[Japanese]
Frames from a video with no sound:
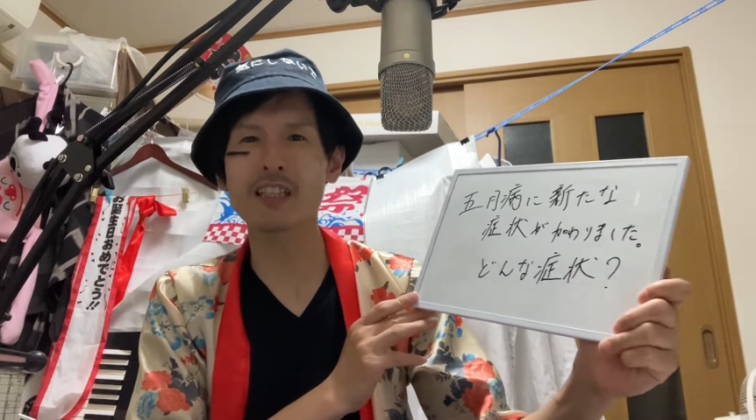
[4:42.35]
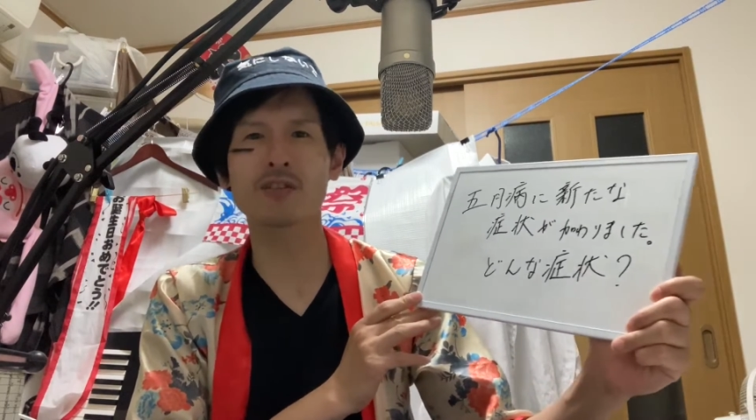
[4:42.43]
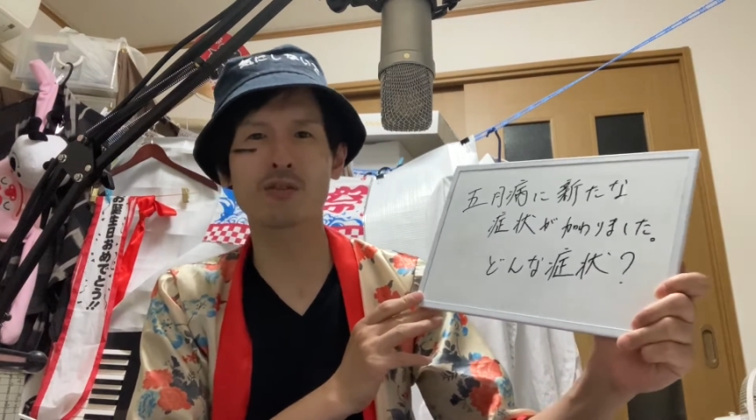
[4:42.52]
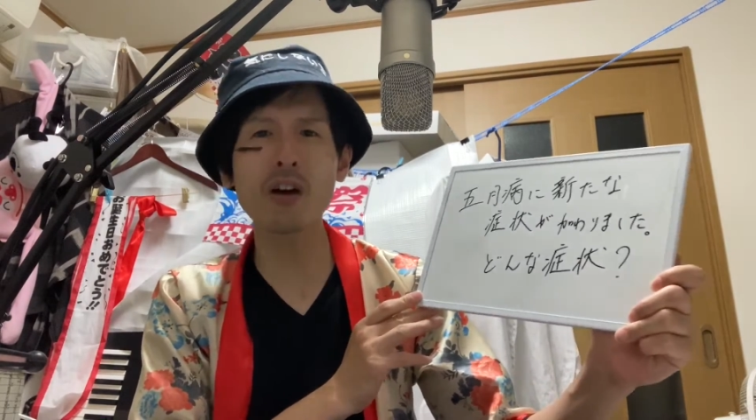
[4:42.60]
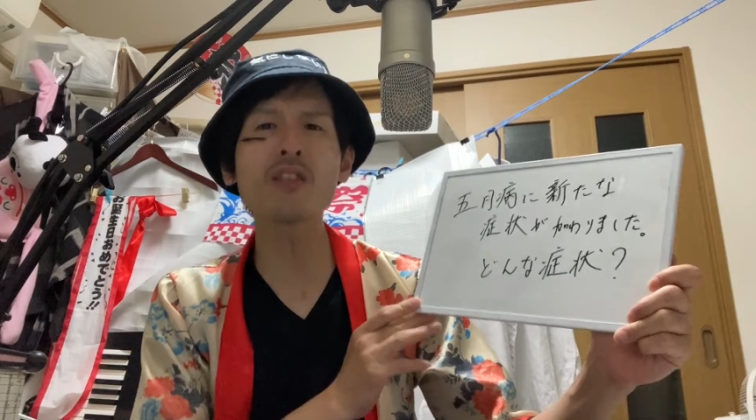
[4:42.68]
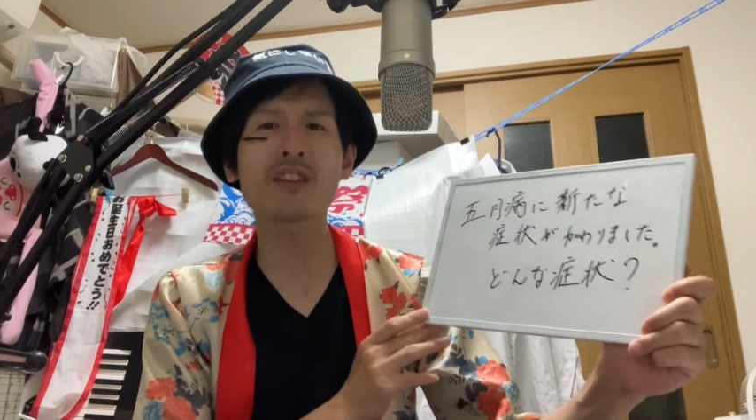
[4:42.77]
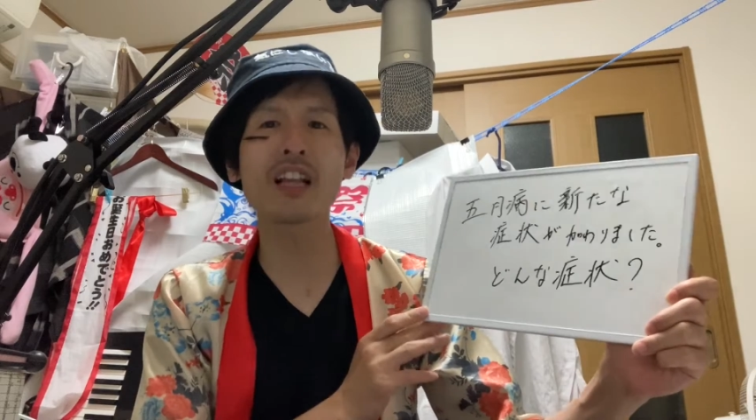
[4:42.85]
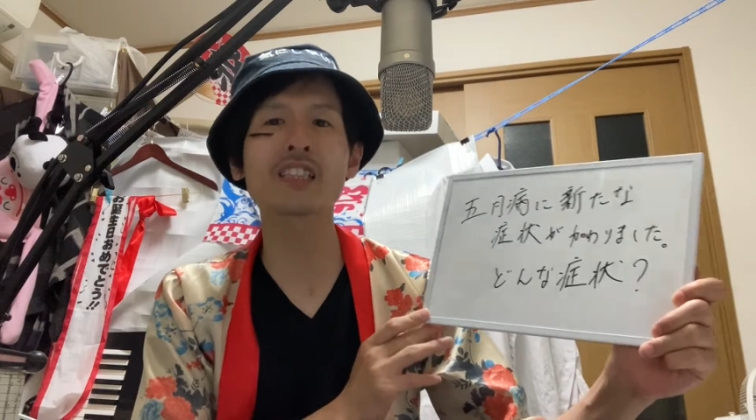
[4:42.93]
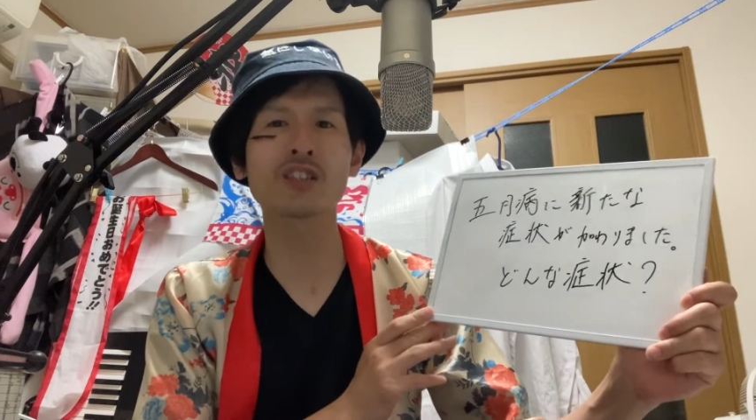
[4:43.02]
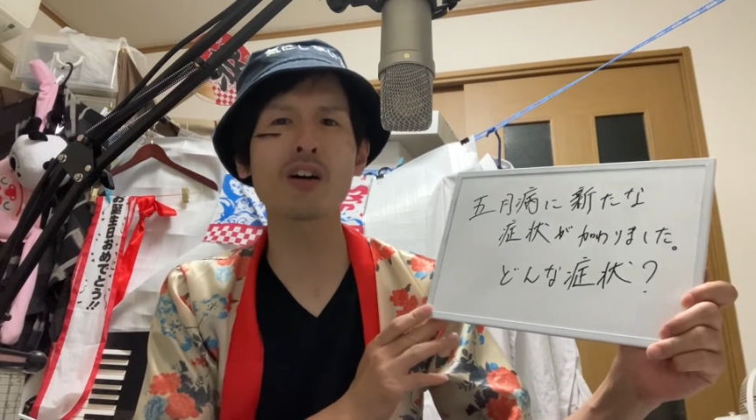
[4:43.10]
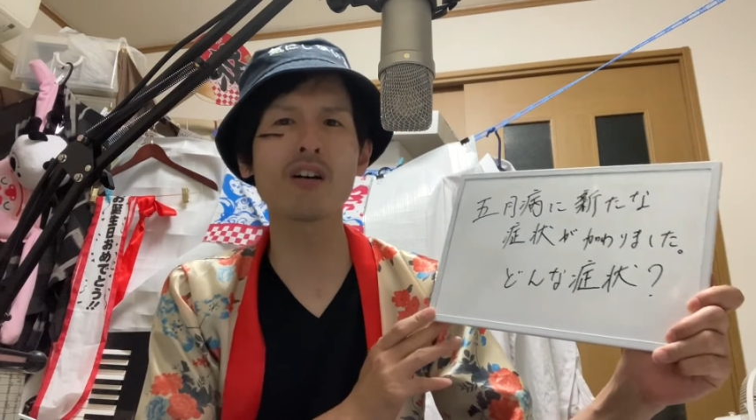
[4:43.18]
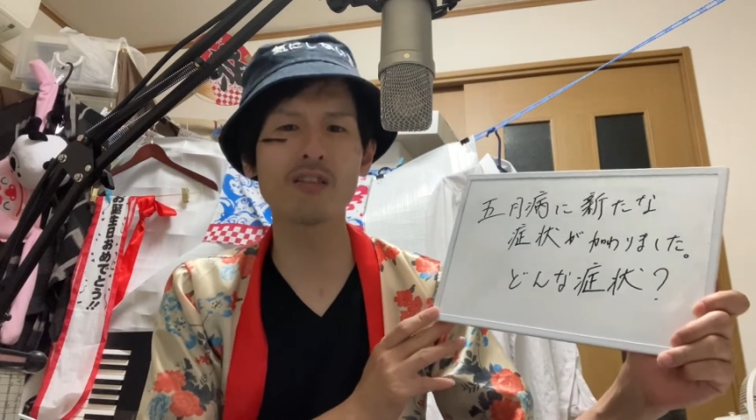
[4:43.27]
どんな
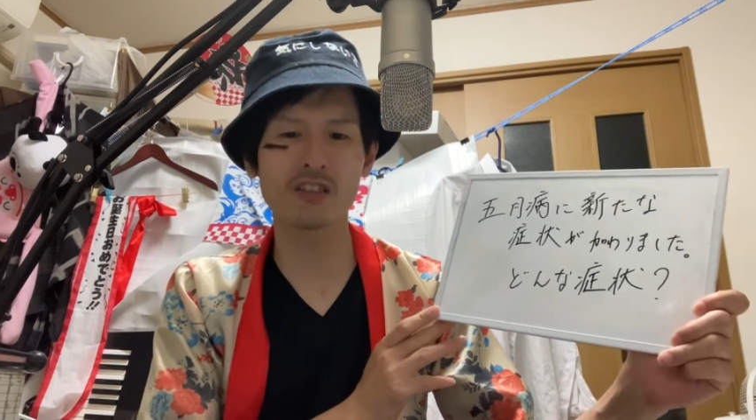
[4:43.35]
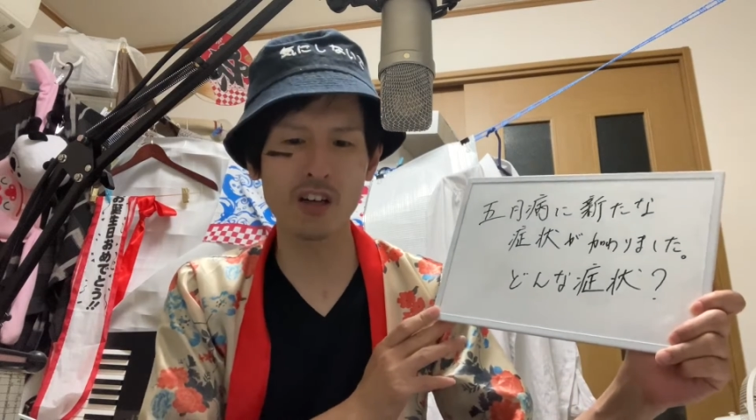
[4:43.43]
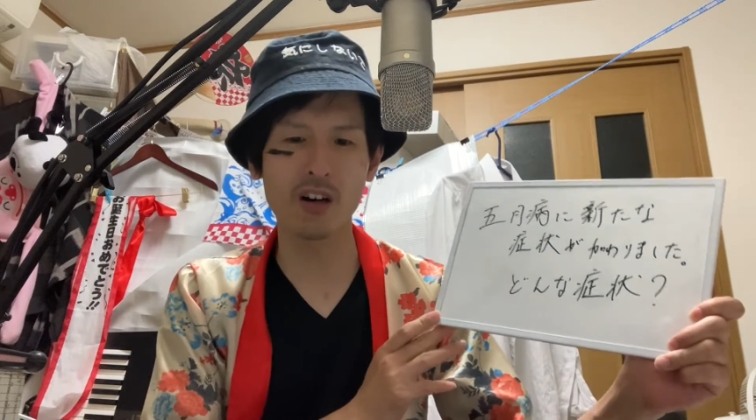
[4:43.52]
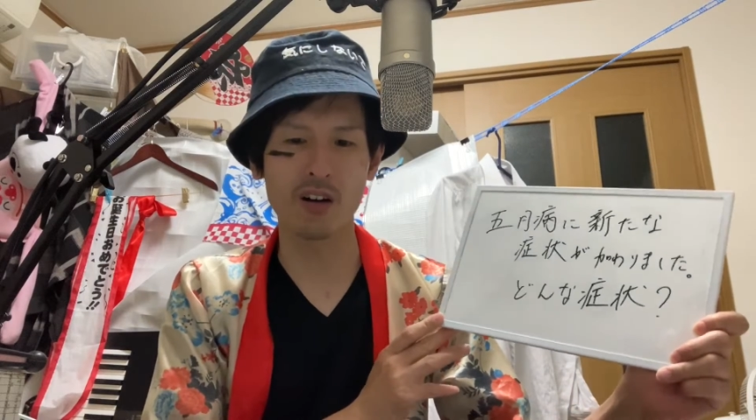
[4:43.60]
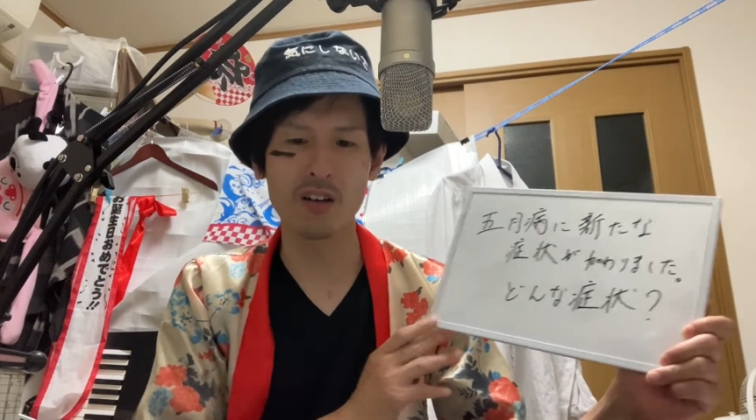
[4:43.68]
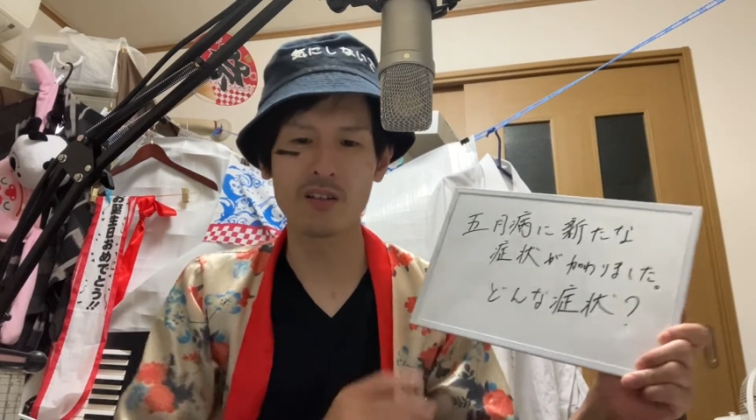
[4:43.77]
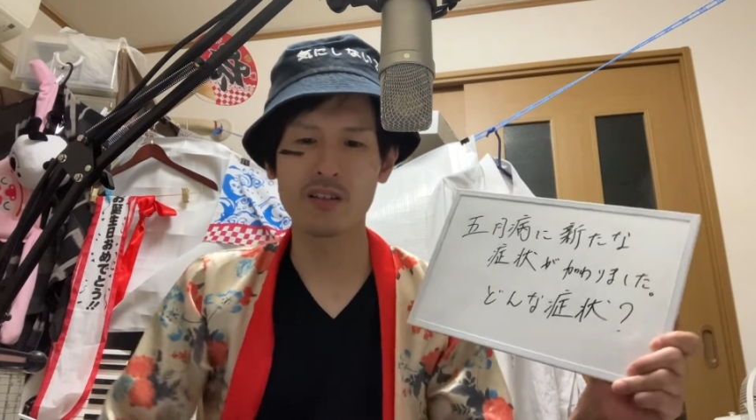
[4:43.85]
症状